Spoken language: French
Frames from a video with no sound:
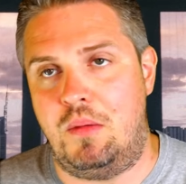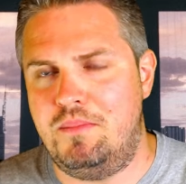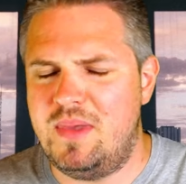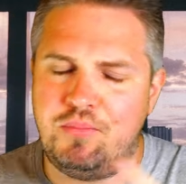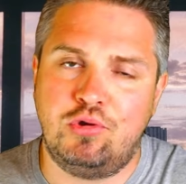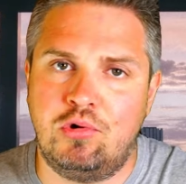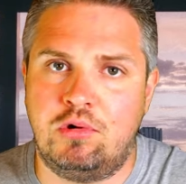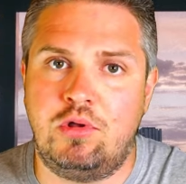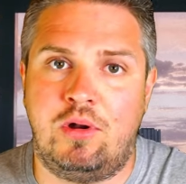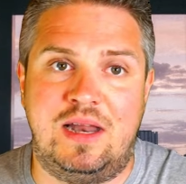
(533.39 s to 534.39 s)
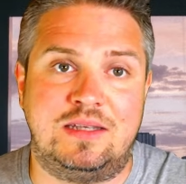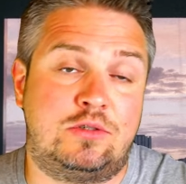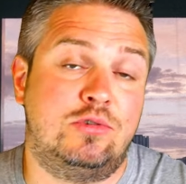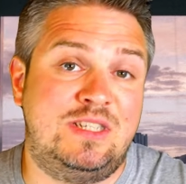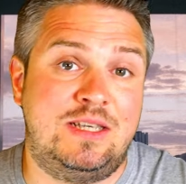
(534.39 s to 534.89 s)
mais plutôt dans la
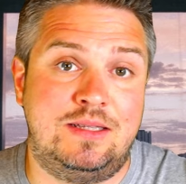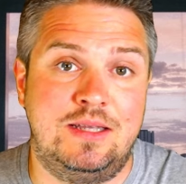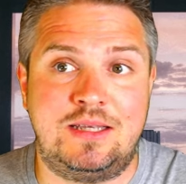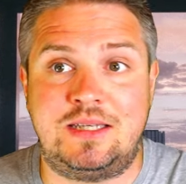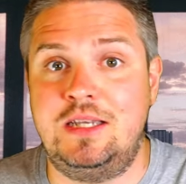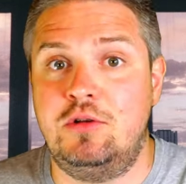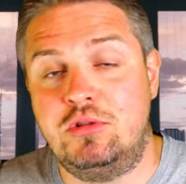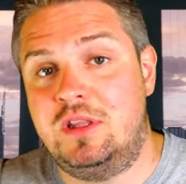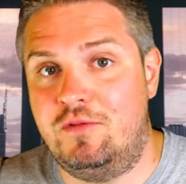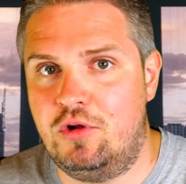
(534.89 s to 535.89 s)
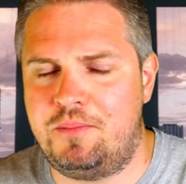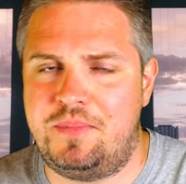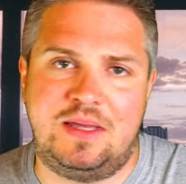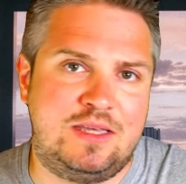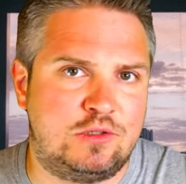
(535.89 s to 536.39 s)
société qui le
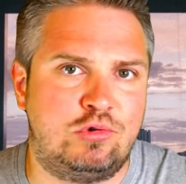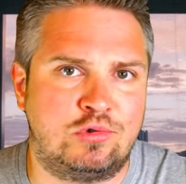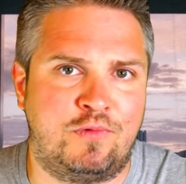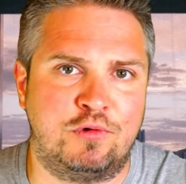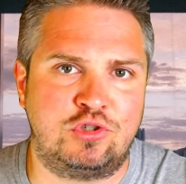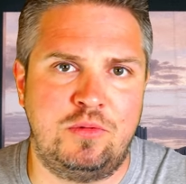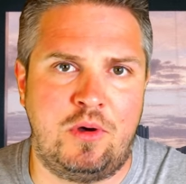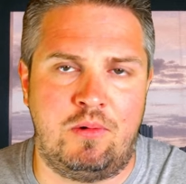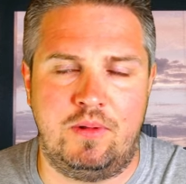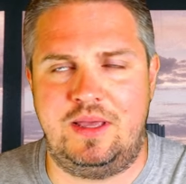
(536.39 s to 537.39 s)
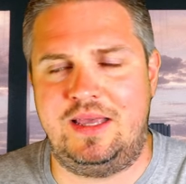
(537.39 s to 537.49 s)
développe et qui assure son fonctionnement.